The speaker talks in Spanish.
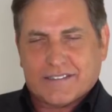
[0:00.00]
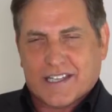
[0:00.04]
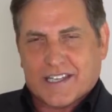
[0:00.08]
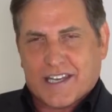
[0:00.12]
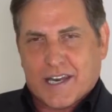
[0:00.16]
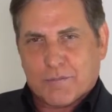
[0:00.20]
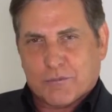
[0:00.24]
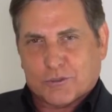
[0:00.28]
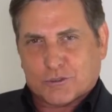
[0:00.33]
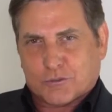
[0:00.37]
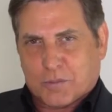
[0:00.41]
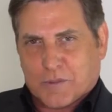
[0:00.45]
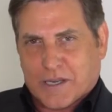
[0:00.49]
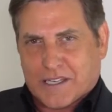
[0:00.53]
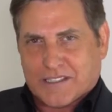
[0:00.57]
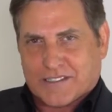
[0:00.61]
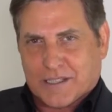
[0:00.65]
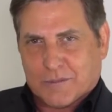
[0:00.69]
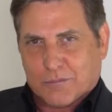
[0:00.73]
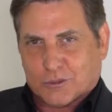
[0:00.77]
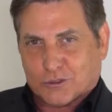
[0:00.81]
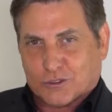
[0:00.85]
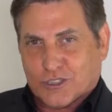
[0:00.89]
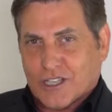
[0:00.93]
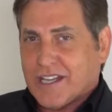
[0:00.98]
tenemos
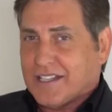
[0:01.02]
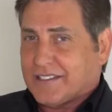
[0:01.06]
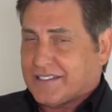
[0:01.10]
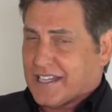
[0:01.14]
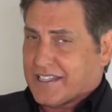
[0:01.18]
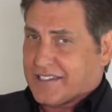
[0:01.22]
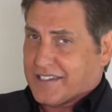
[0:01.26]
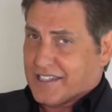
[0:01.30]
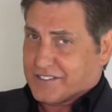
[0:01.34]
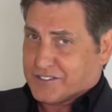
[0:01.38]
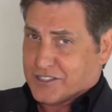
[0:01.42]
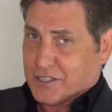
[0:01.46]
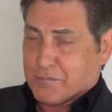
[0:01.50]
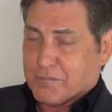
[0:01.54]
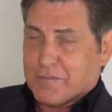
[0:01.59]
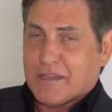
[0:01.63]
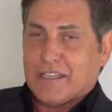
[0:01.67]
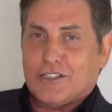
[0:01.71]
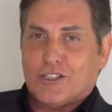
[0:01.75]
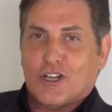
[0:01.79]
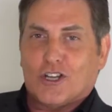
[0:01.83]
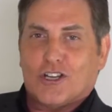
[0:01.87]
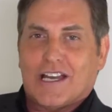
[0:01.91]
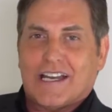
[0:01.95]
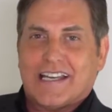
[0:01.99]
préstamos desde 100
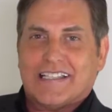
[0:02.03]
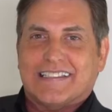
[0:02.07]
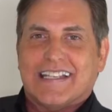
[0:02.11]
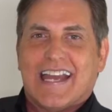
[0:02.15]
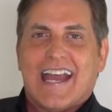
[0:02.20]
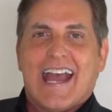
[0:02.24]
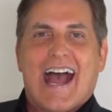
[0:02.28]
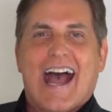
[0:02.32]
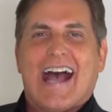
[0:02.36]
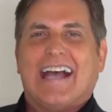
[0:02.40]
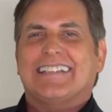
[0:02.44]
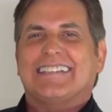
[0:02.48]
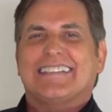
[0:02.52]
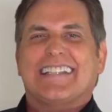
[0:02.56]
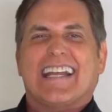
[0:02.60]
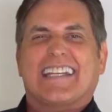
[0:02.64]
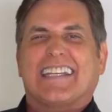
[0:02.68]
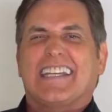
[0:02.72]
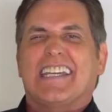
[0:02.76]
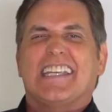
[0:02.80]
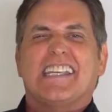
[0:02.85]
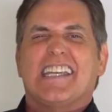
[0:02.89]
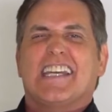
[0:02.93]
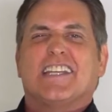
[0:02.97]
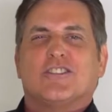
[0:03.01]
mil dólares hasta
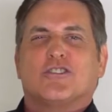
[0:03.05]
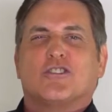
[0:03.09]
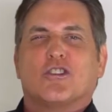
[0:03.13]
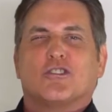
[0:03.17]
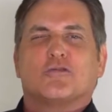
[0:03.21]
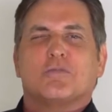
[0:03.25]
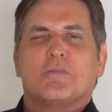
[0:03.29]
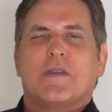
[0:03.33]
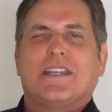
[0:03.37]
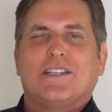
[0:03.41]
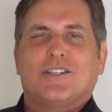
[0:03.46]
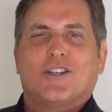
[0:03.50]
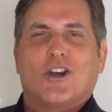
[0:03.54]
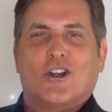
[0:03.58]
500 mil